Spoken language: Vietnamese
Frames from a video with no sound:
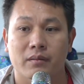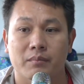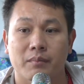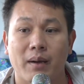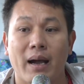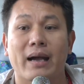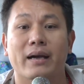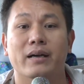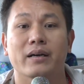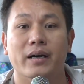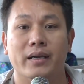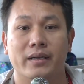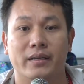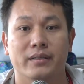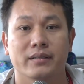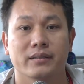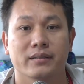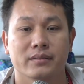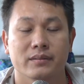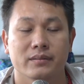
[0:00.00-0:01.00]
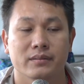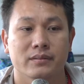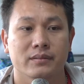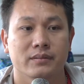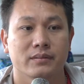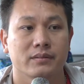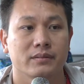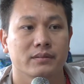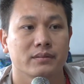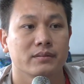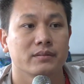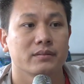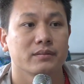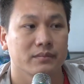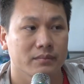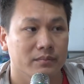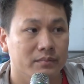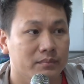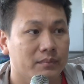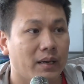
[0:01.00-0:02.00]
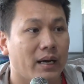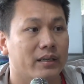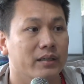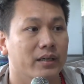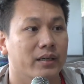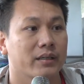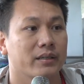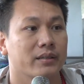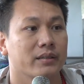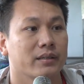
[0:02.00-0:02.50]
ba người ba người